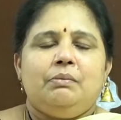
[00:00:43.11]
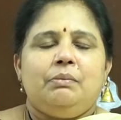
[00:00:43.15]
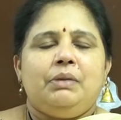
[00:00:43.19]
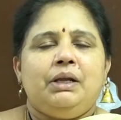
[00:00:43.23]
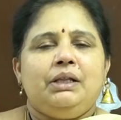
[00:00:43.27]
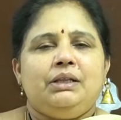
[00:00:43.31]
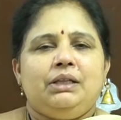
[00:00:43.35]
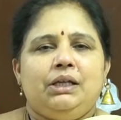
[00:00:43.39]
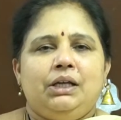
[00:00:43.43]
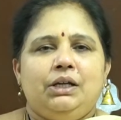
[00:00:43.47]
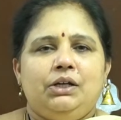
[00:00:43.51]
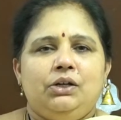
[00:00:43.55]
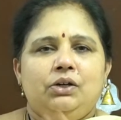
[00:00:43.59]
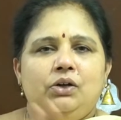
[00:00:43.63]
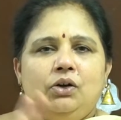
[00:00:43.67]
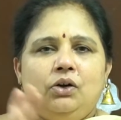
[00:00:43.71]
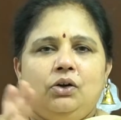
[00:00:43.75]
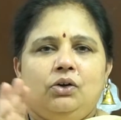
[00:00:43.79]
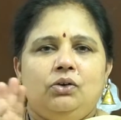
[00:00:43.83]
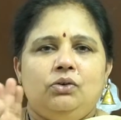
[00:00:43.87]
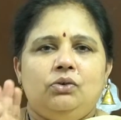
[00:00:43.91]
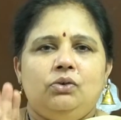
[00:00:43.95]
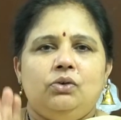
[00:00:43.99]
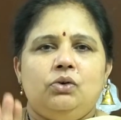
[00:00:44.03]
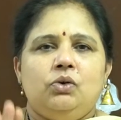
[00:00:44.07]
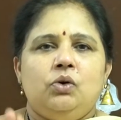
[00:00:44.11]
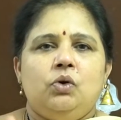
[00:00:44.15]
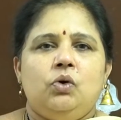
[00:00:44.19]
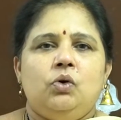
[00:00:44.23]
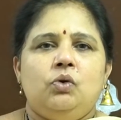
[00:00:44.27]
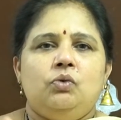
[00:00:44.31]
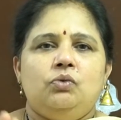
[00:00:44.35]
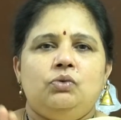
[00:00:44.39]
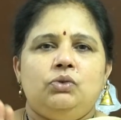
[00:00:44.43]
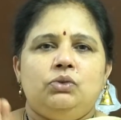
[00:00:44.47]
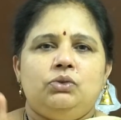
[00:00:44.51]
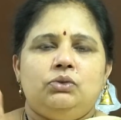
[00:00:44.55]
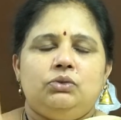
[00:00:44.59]
ప్రతి ఇంట్లోనూ
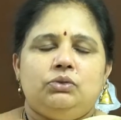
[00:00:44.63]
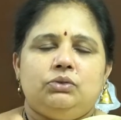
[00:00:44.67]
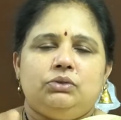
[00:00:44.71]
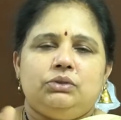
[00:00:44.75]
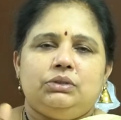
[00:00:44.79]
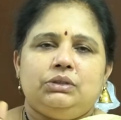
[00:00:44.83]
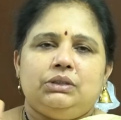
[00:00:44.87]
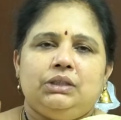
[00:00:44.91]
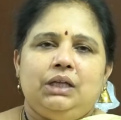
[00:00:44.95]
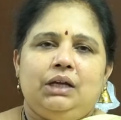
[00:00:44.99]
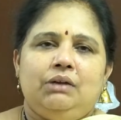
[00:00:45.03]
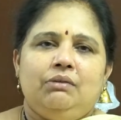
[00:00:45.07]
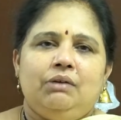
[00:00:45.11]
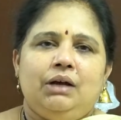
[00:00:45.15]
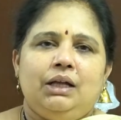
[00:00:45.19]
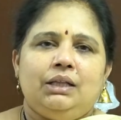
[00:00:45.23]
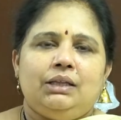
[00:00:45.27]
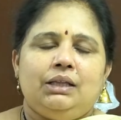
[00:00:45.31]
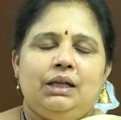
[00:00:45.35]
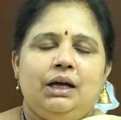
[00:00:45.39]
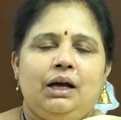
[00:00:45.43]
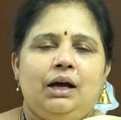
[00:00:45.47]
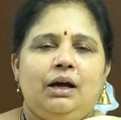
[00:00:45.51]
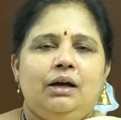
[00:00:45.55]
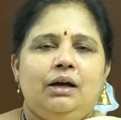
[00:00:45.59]
గోవు తర్వాత